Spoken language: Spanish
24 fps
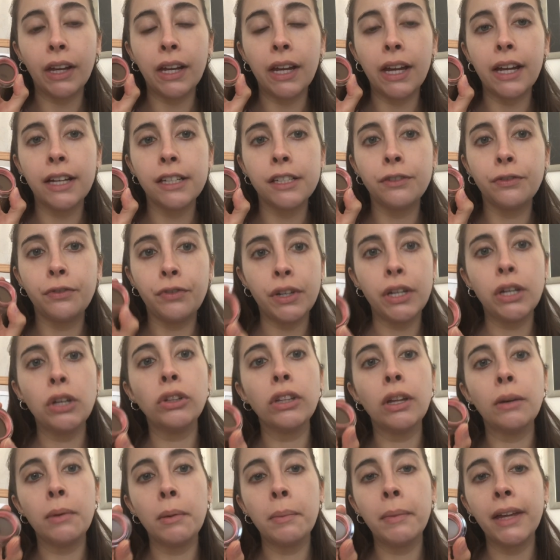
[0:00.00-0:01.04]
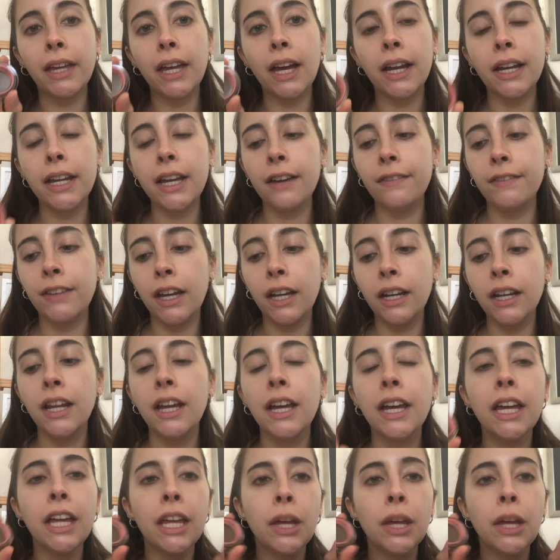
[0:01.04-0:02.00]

es frío, también me quedaría bien.